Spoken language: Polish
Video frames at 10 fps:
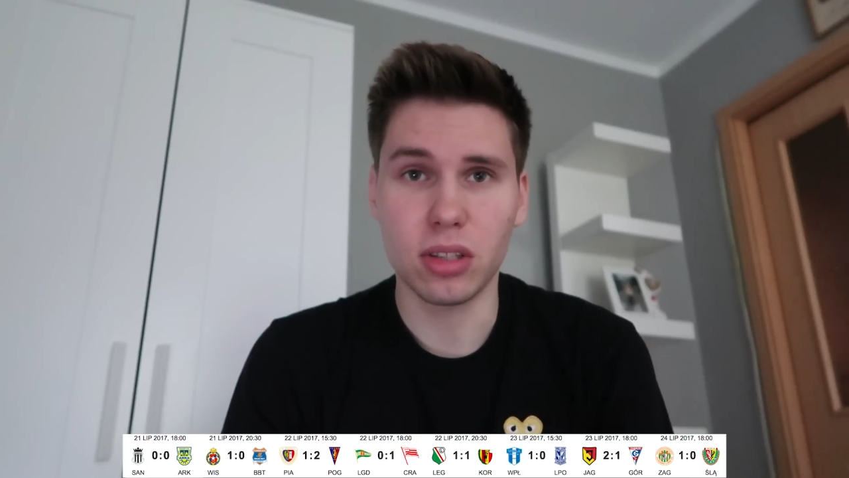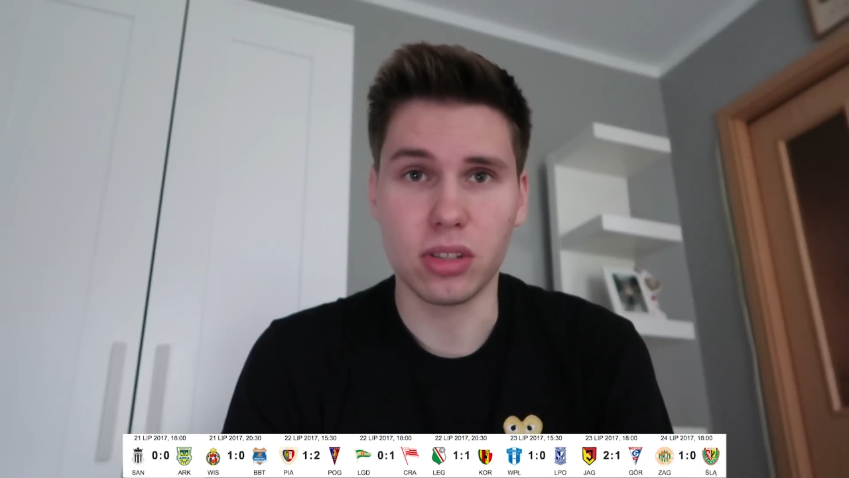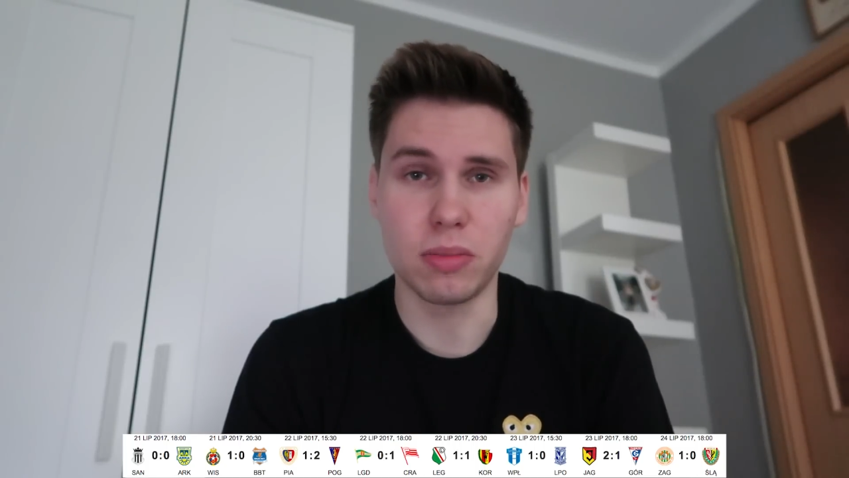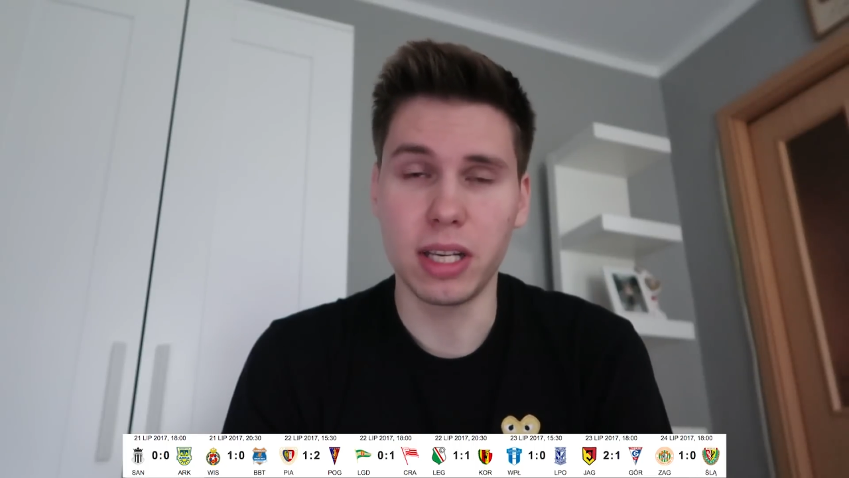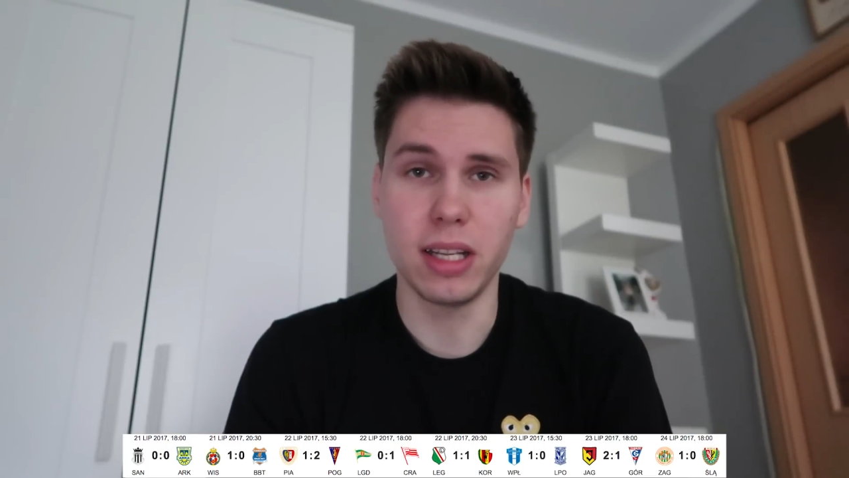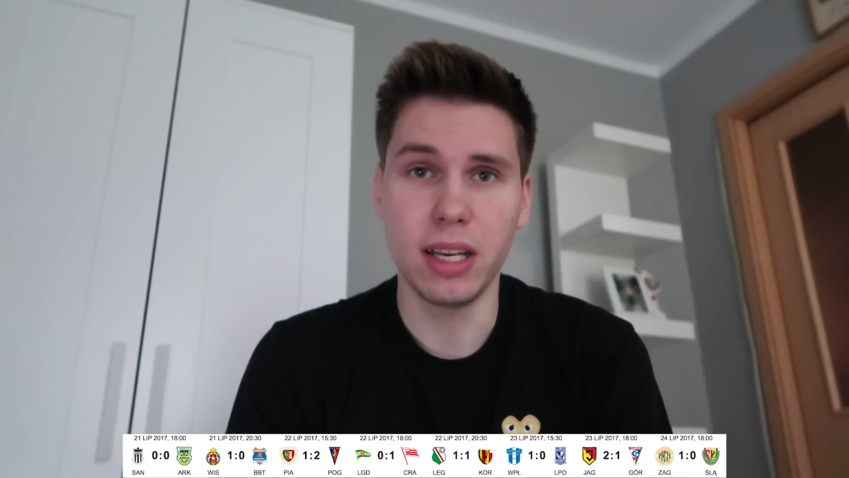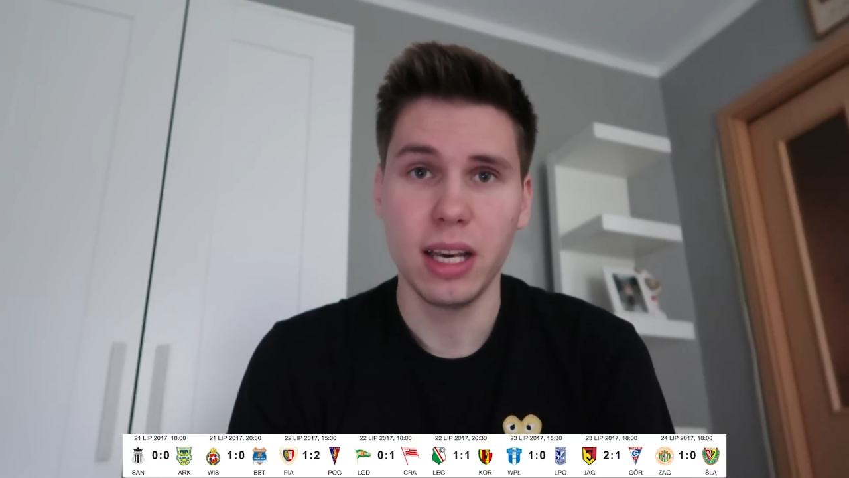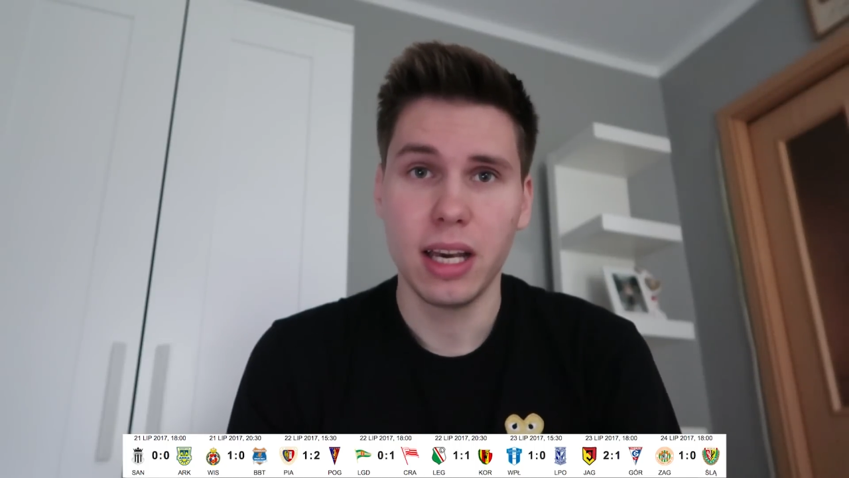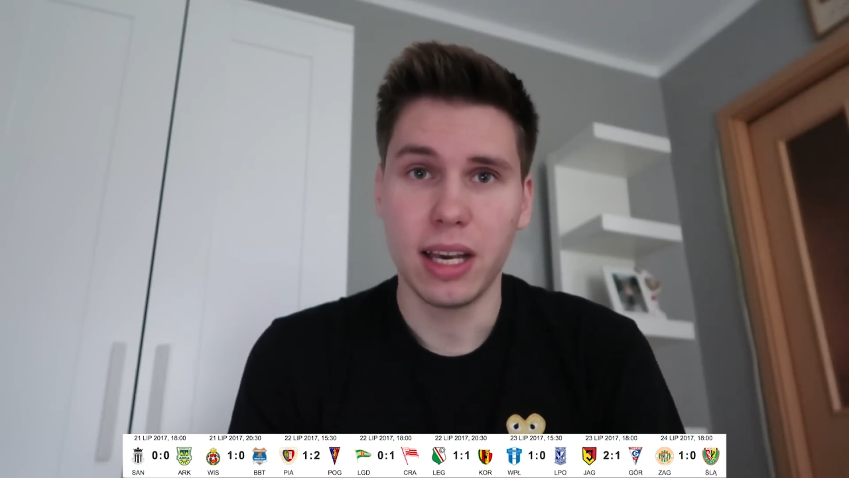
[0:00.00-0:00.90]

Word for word: to, co mieli,